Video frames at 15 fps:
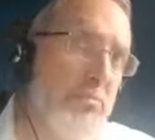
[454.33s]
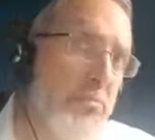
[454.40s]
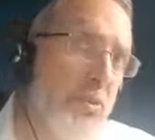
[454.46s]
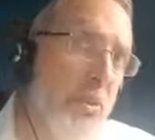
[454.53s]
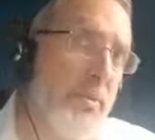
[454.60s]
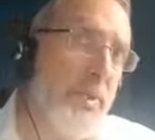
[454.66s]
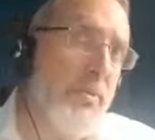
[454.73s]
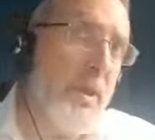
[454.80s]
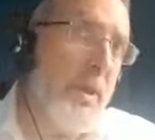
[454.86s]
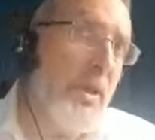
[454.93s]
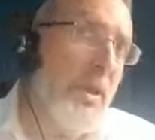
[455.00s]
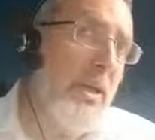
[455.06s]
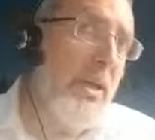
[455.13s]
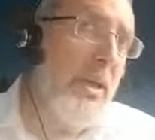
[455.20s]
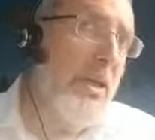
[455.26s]
в общем,
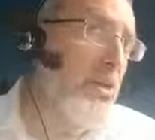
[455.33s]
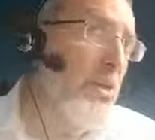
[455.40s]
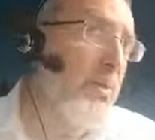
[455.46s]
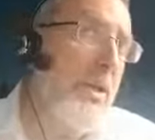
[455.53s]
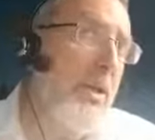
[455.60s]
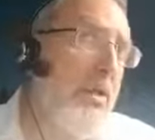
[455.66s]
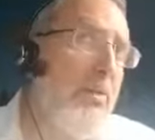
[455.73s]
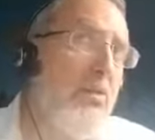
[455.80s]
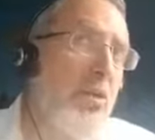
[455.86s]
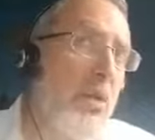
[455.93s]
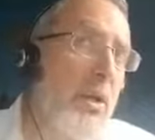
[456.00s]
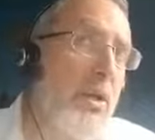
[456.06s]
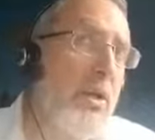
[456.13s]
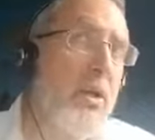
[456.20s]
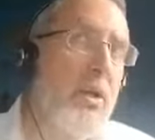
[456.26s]
такие не особенные
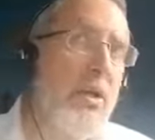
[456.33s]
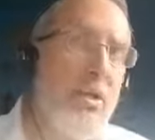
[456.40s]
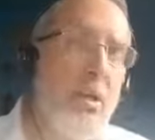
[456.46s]
твердые –